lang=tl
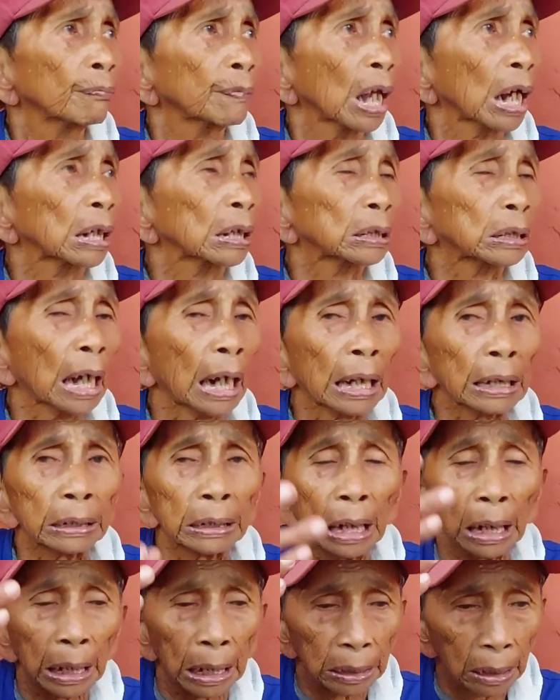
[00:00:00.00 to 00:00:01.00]

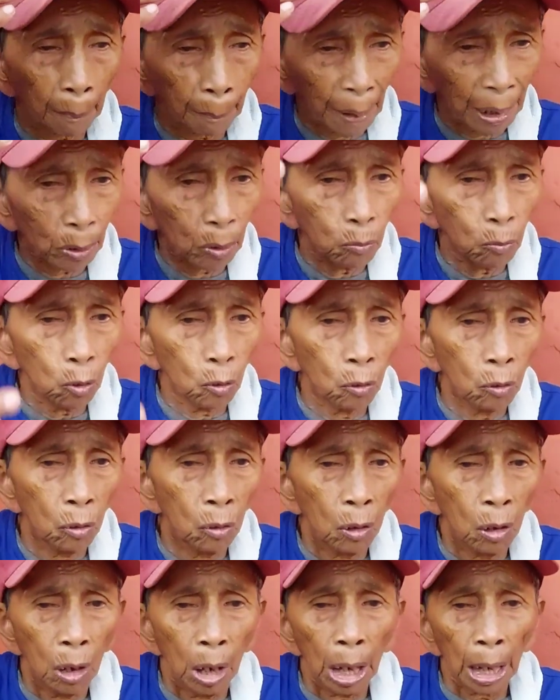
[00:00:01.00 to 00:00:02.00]
Nagsakat na nga sa payo mo.
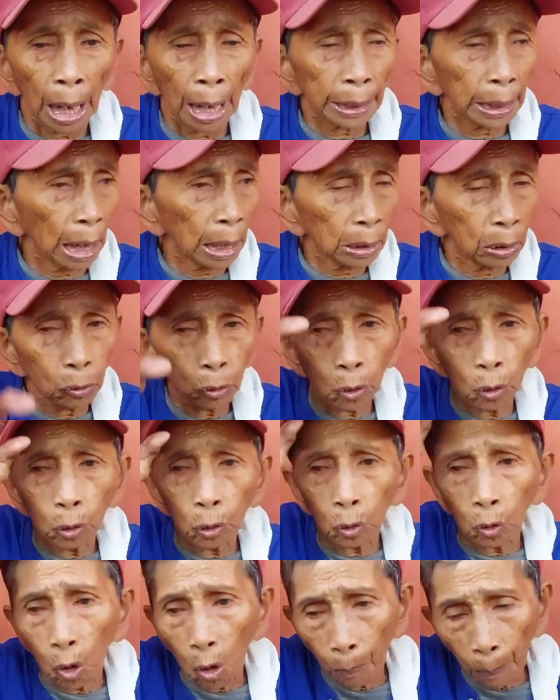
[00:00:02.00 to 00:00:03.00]
Kaya yan
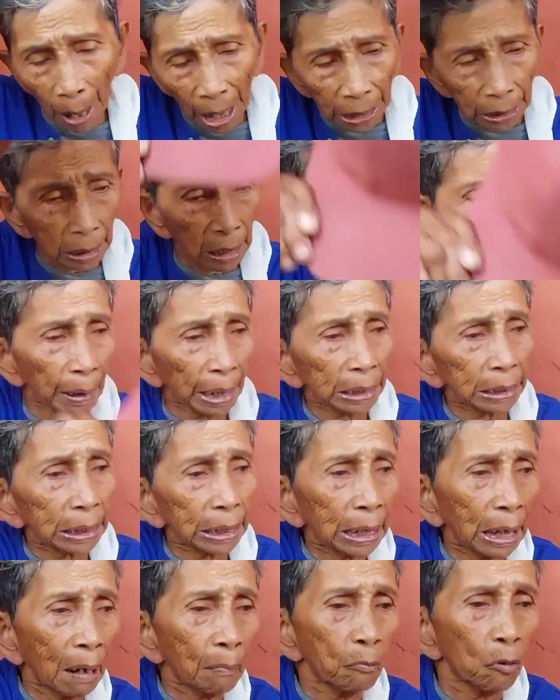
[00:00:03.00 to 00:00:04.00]
ulo ko para nang may
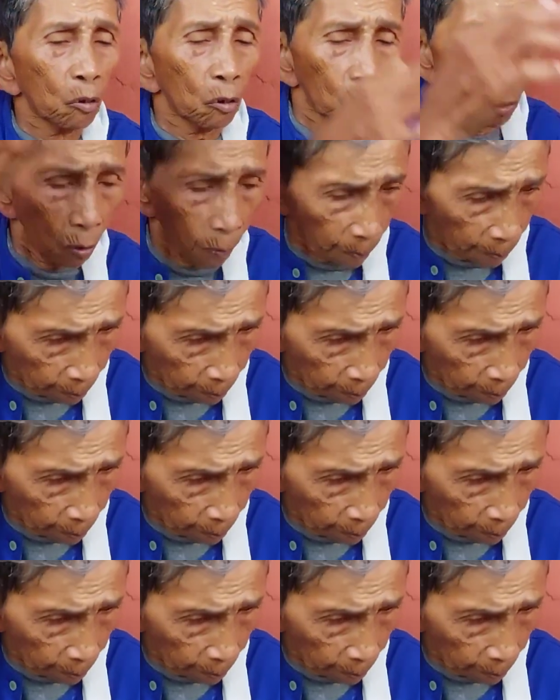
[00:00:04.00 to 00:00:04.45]
tiam o